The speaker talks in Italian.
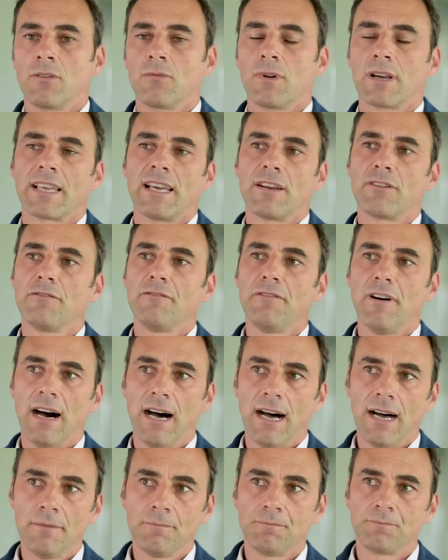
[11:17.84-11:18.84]
Qualche anno
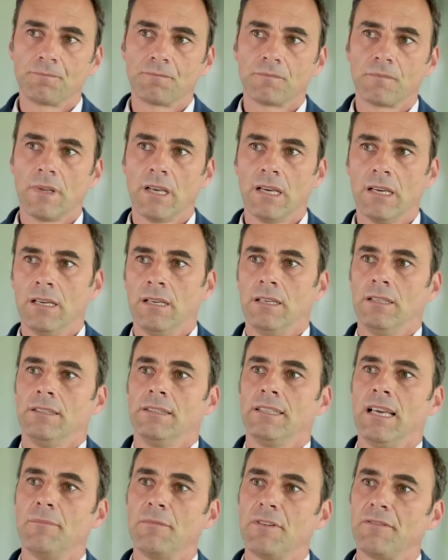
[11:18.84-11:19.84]
fa eh,
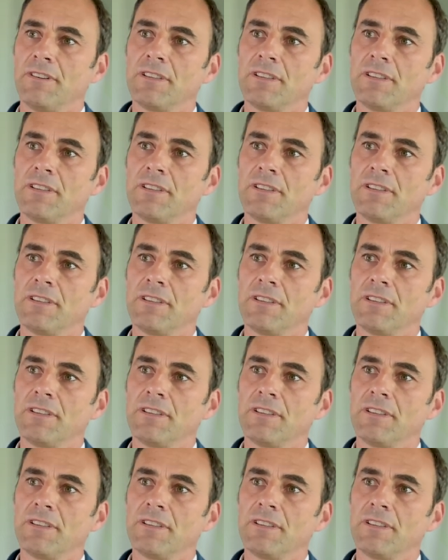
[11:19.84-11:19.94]
DM